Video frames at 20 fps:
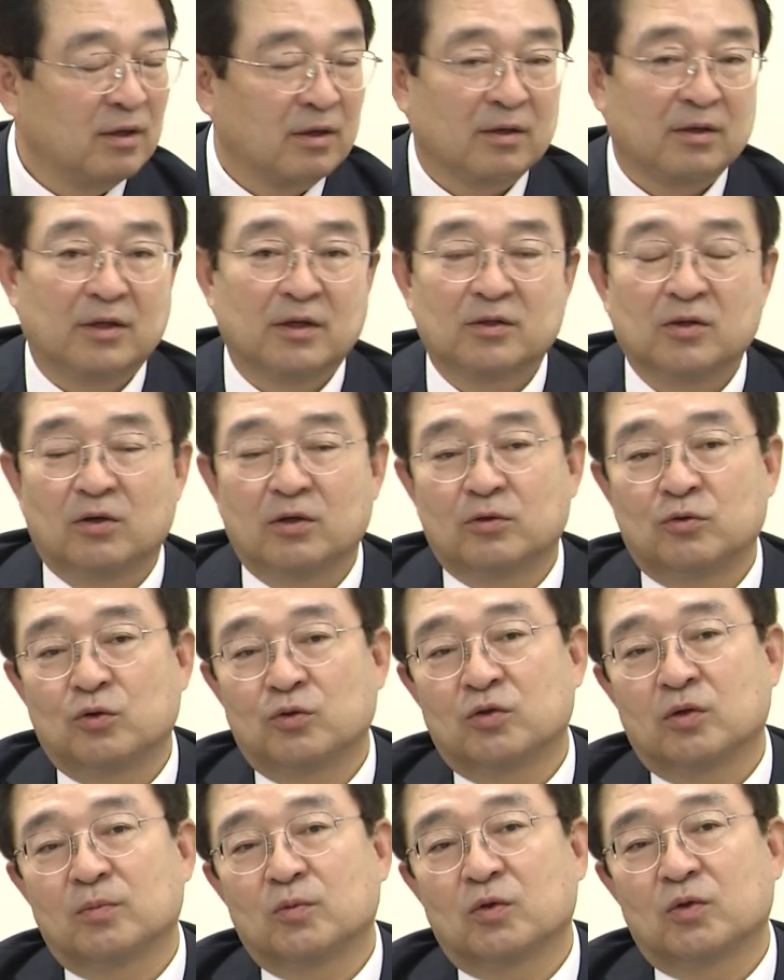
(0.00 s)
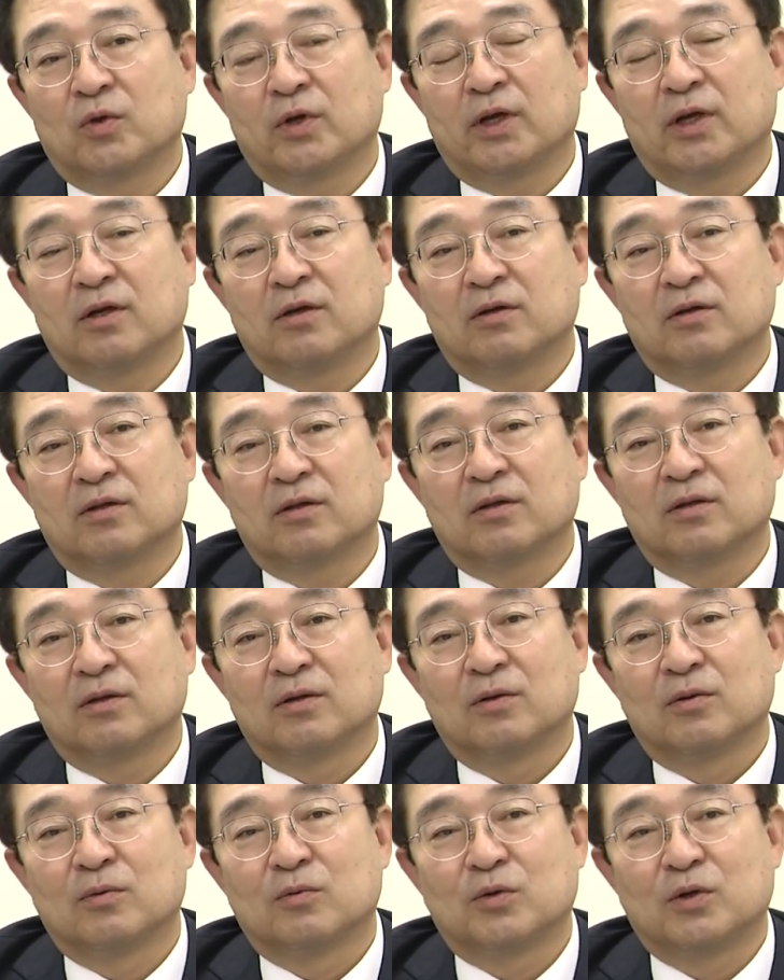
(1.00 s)
근데 저희 충청북도에는
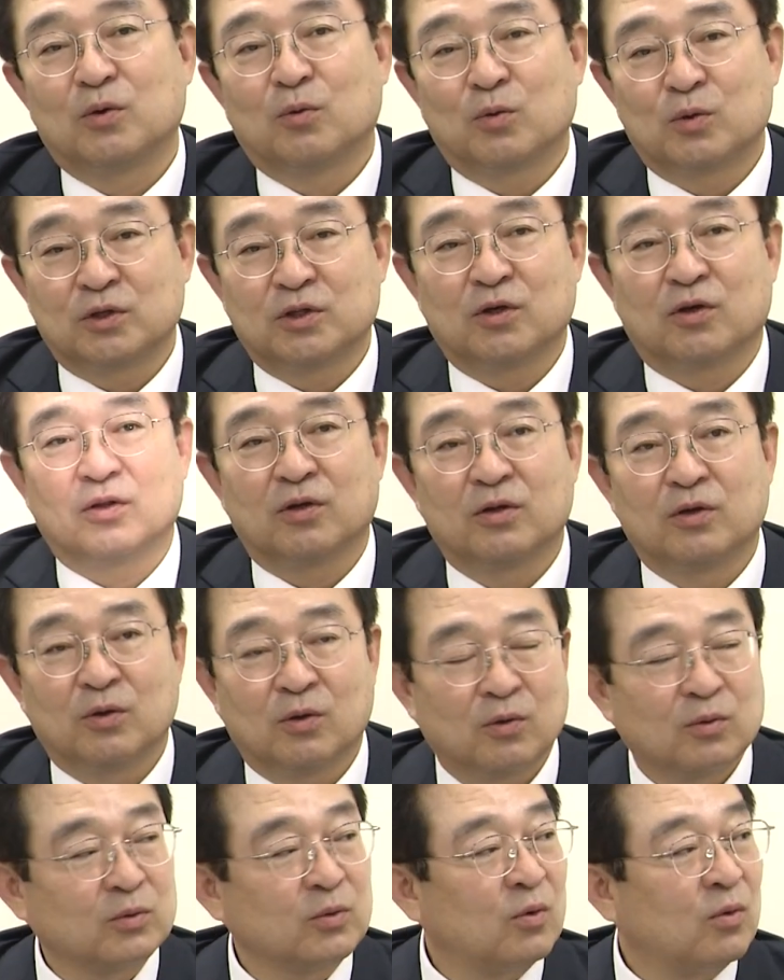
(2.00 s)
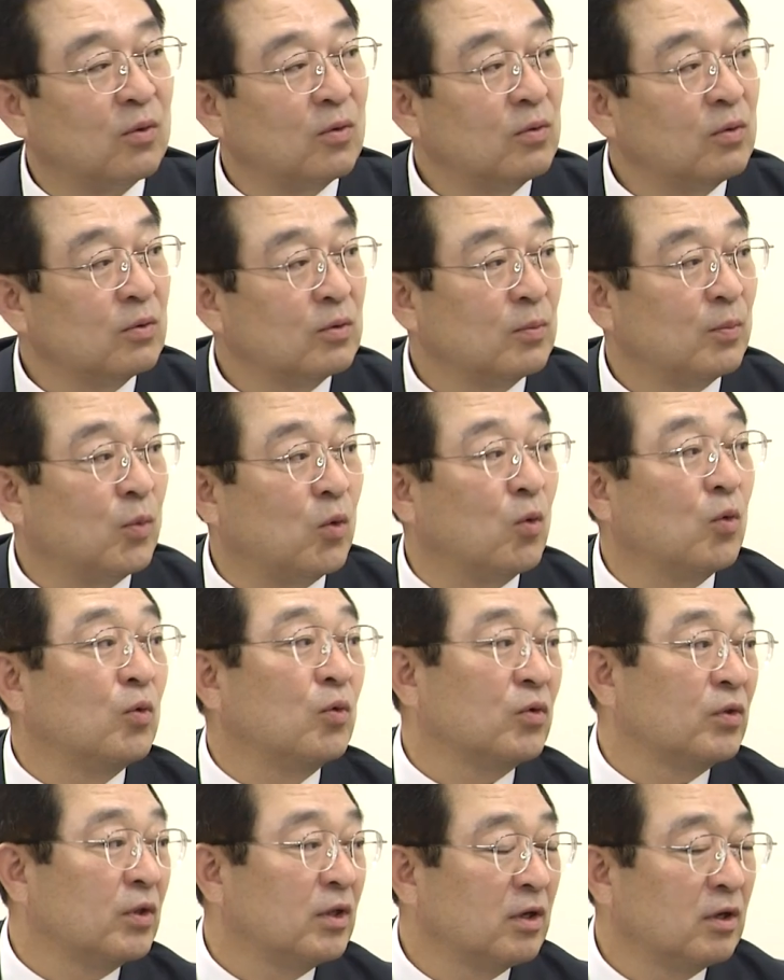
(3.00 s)
우리 옥천, 영동,
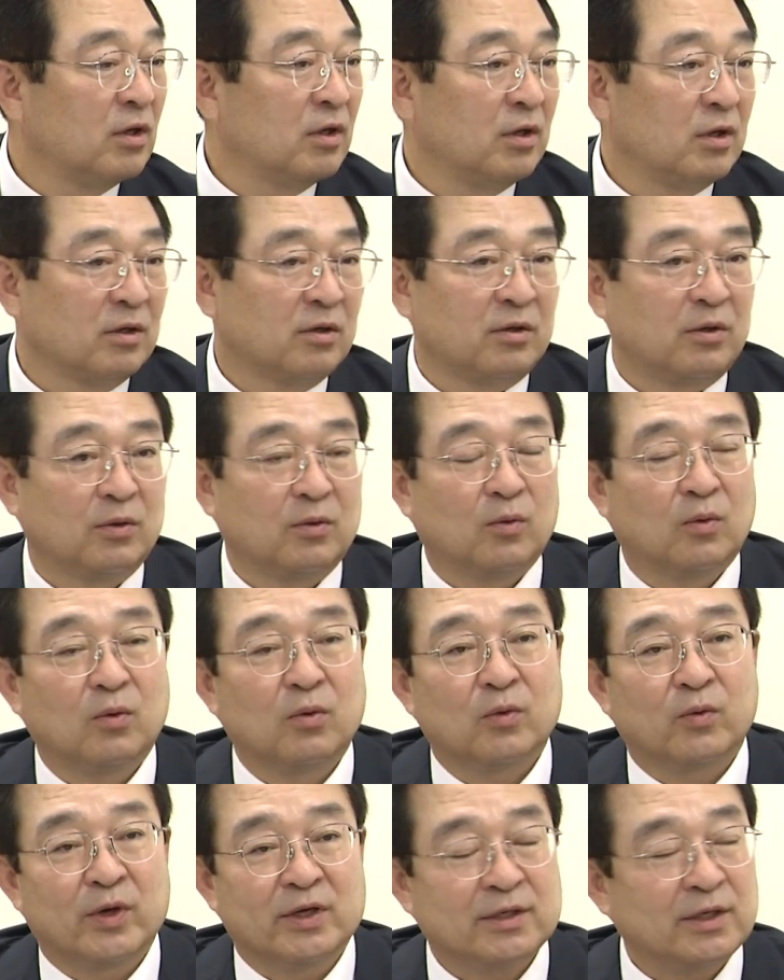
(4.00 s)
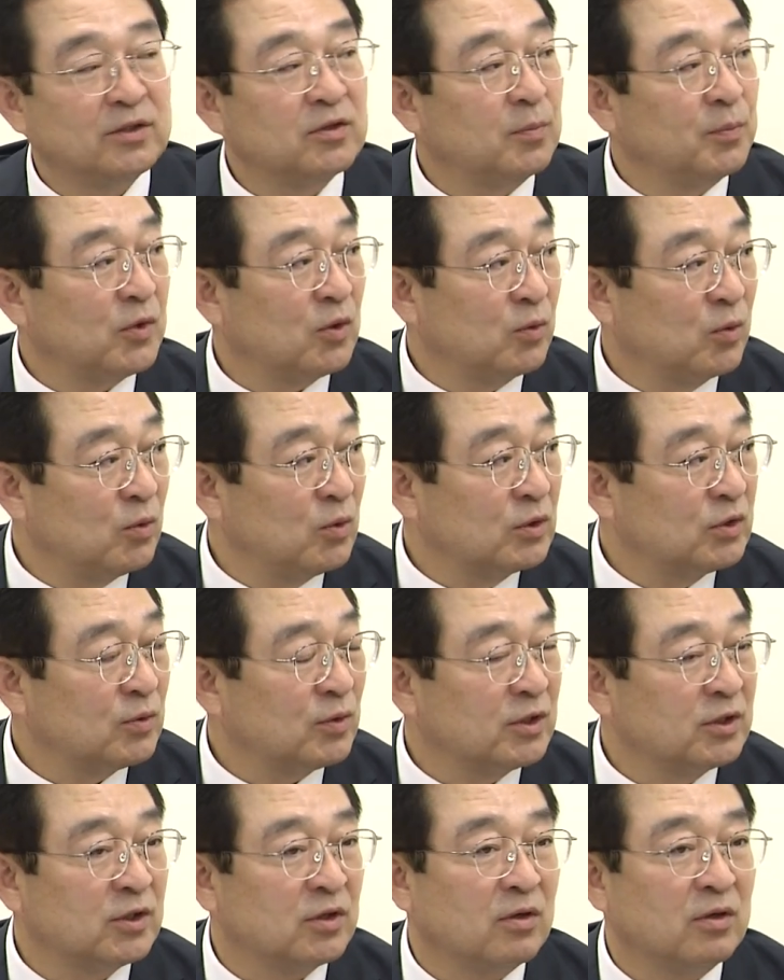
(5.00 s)
고운 그리고 괴산증병
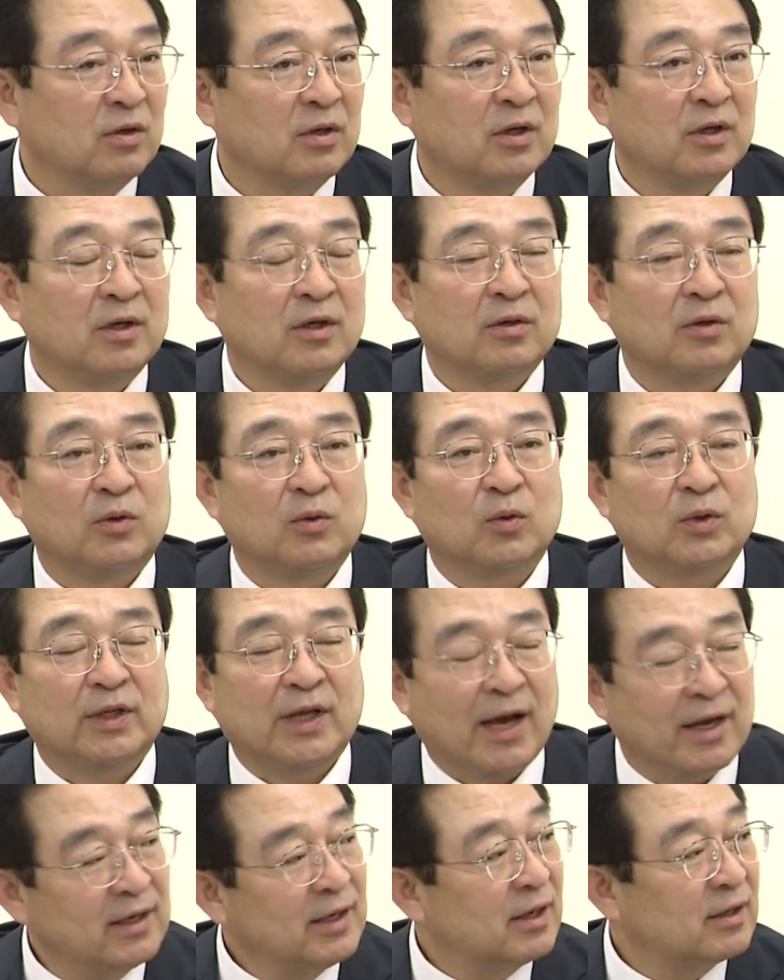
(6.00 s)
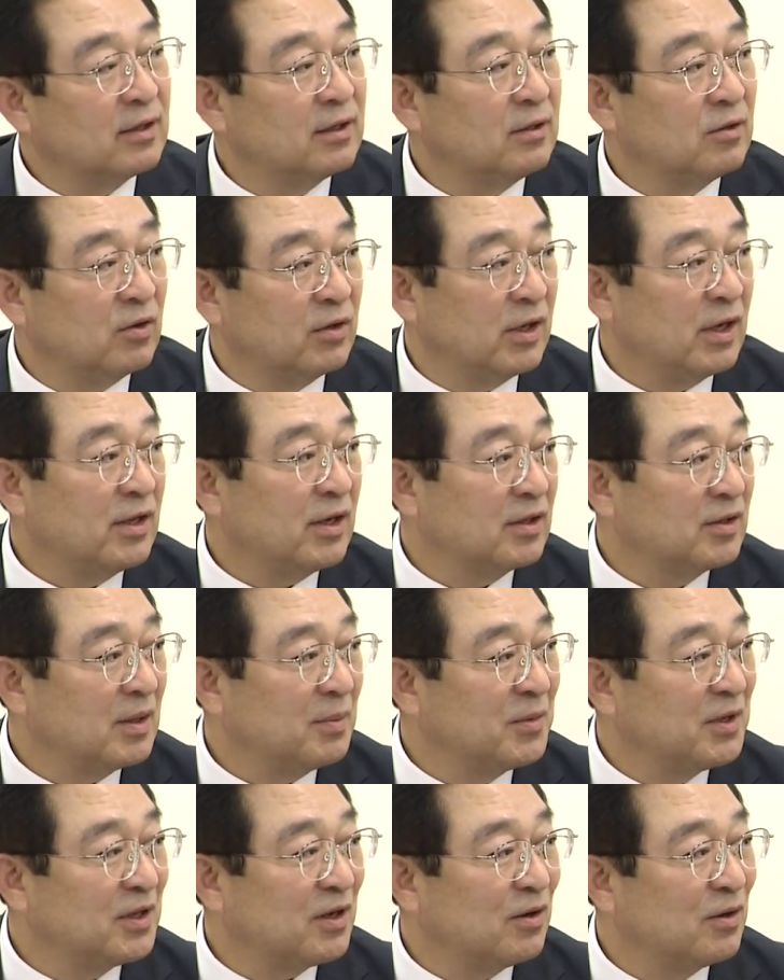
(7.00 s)
교육지원청 그리고 단양이 여기에
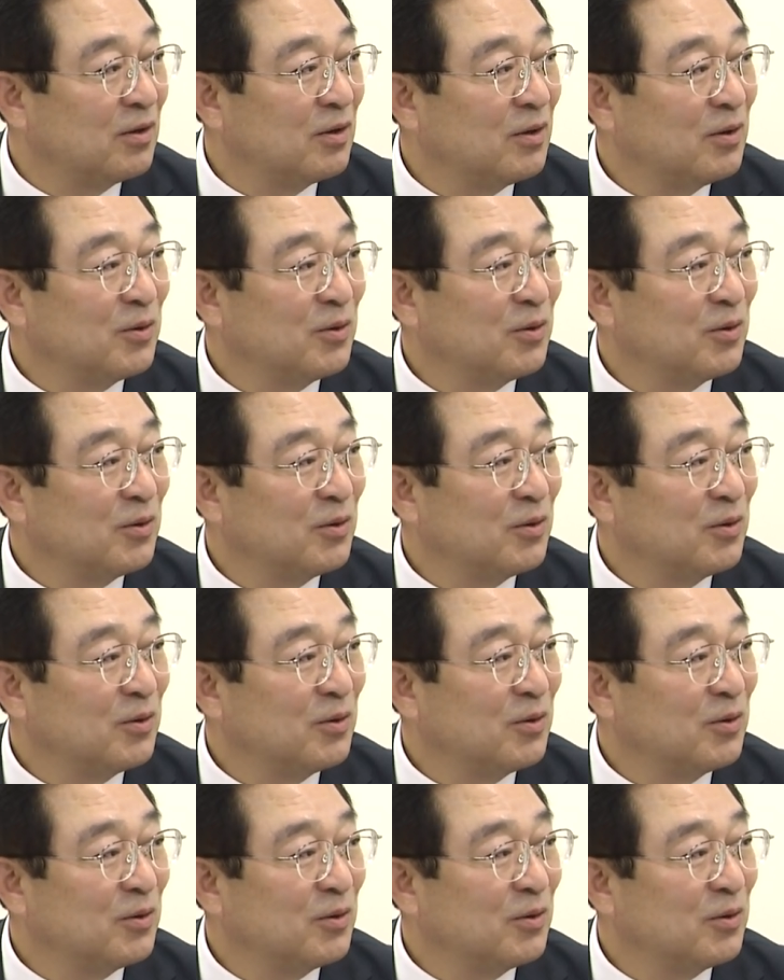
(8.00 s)
해당됩니다.